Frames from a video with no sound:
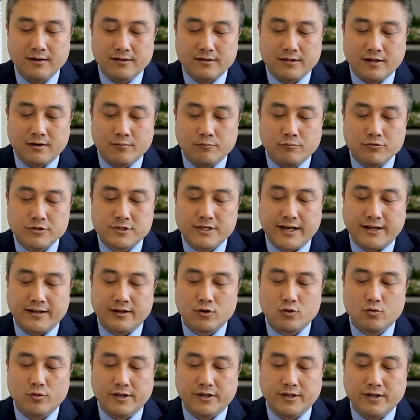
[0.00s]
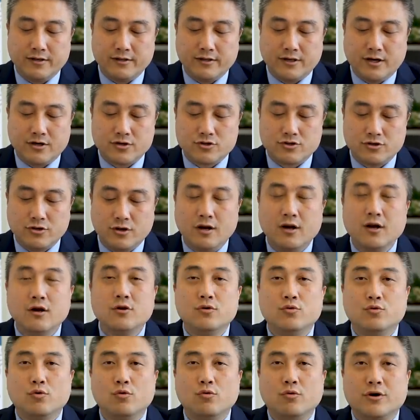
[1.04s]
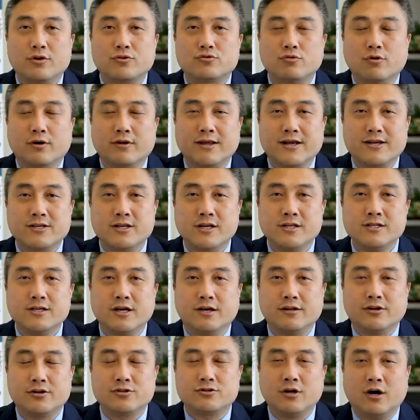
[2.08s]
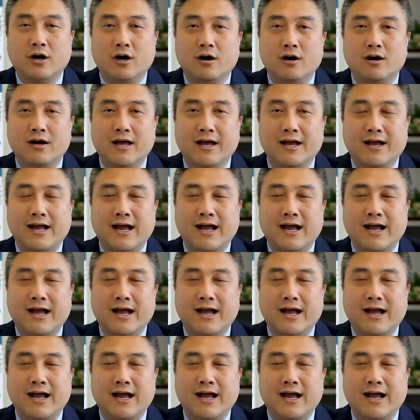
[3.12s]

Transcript: 但是目前的规定呢是，如果说在申请的时候，